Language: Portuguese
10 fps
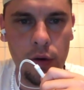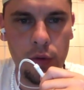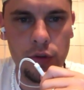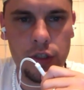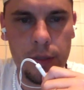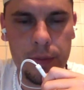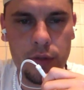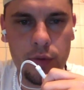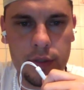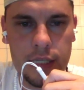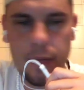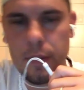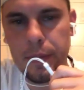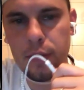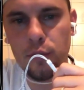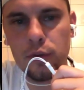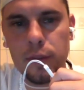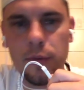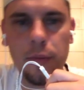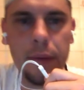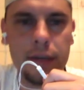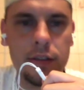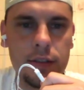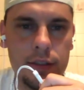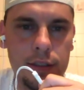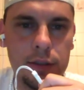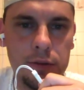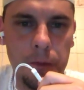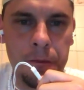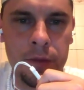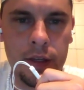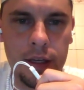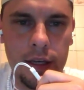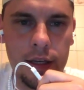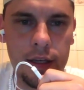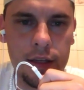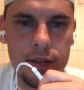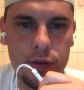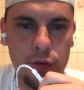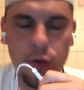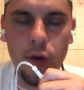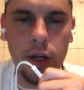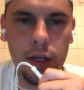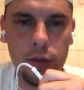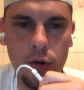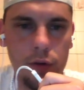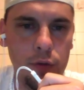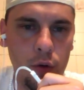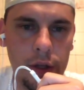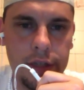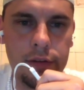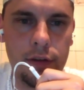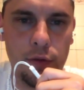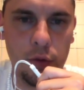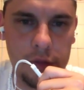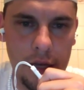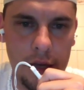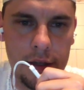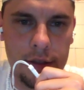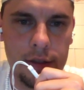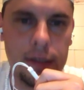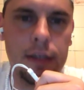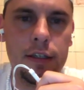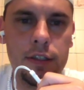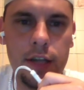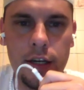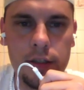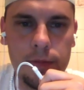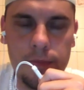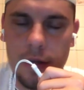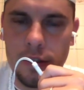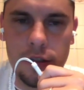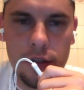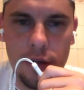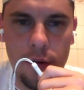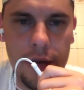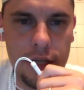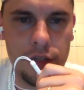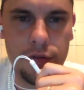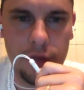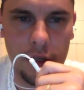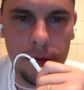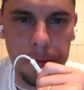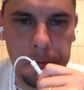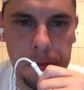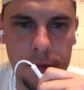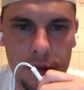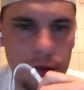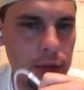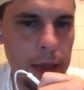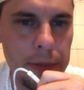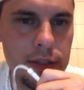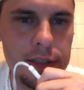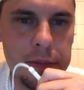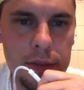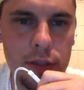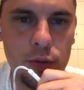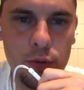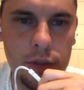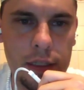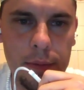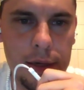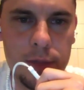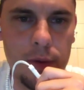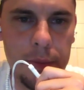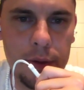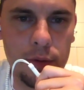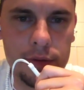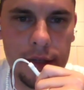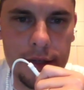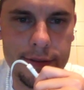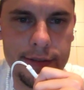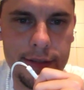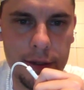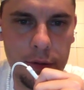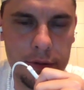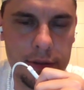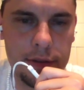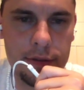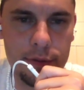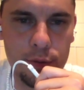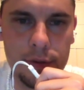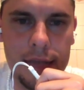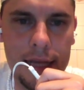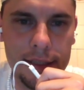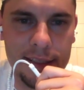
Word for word: onde a pessoa sempre pergunta para um pai de santo é, se o fulano ou a fulana vai voltar. Gente, a gente não é adivinho, não dá para a gente saber de tudo, ainda mais uma pergunta a seco, assim, do nada.